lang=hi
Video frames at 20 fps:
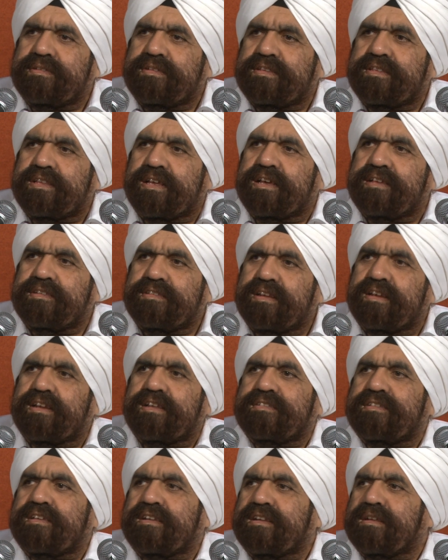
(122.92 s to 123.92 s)
सकते हैं इसीलिए
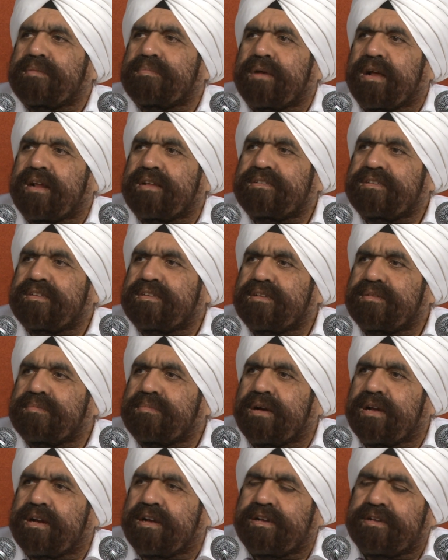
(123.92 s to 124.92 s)
संत कृपाल सिंह जी
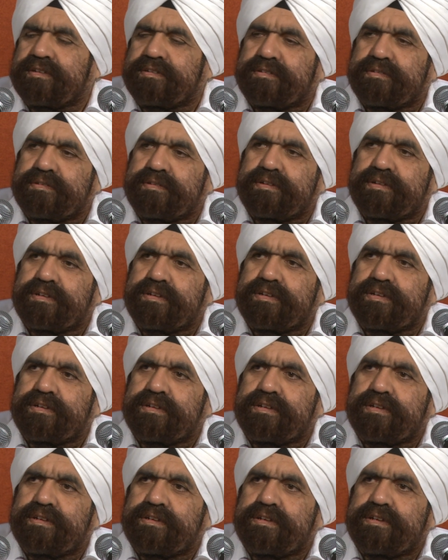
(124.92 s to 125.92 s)
महाराज
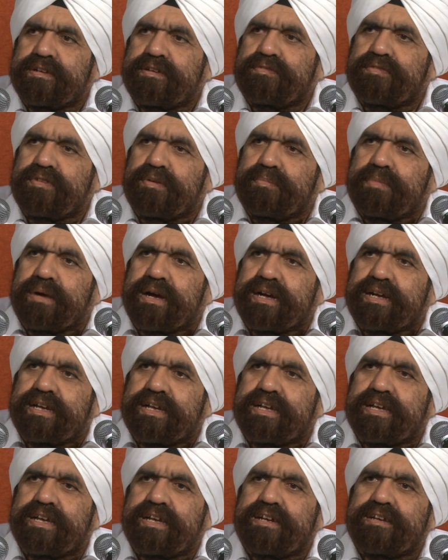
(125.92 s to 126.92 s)
फरमा
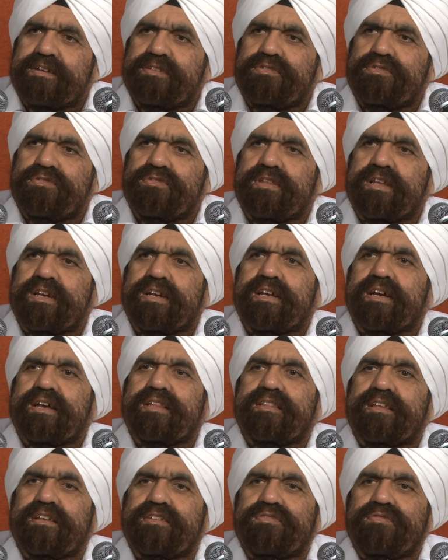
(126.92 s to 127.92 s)
गए हैं कि जो दिन का
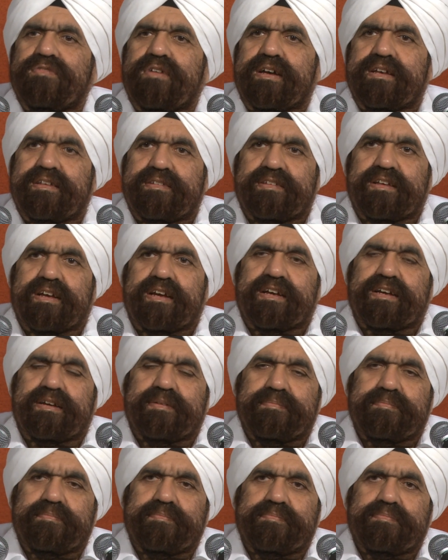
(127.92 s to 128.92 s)
दसवां हिस्सा है
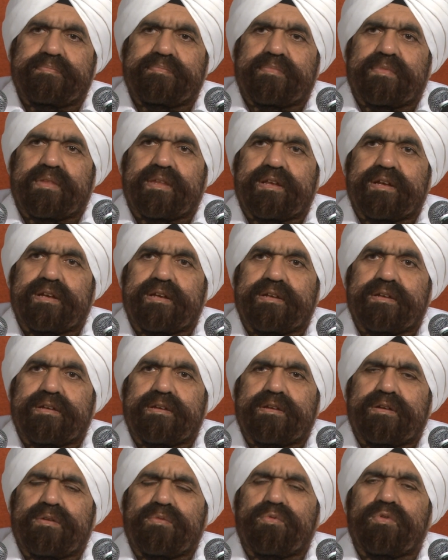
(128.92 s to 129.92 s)

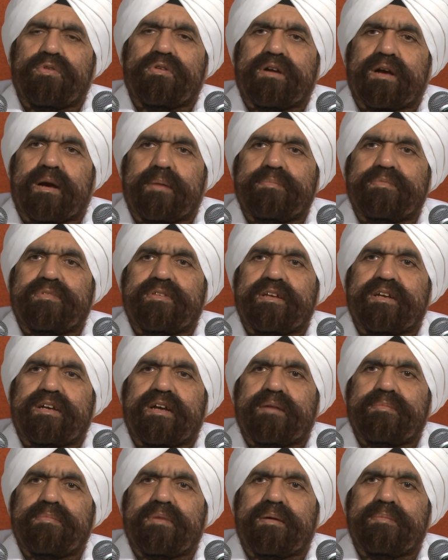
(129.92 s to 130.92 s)
वो कम से
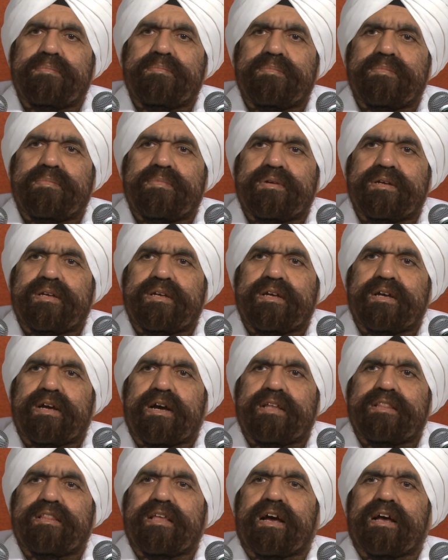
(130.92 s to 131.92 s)
कम हम
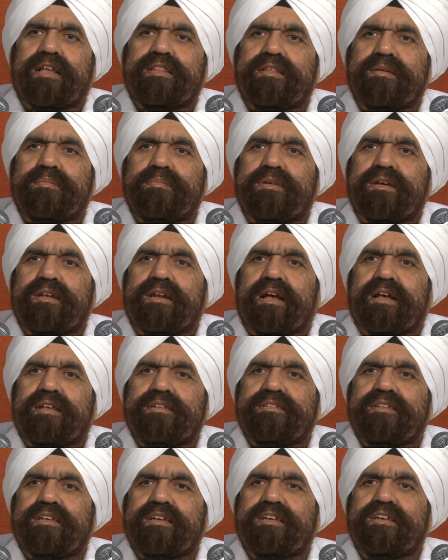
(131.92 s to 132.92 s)
अध्यात्म के
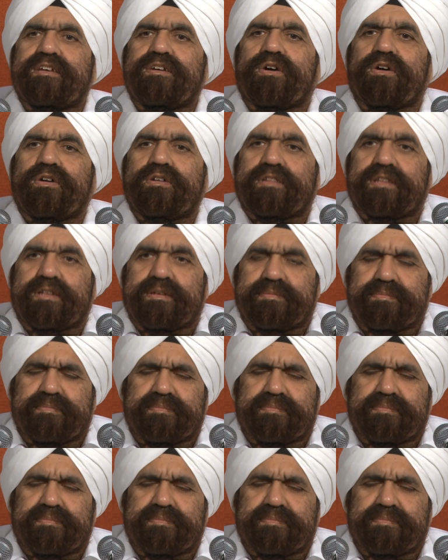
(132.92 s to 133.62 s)
रास्ते की ओर दें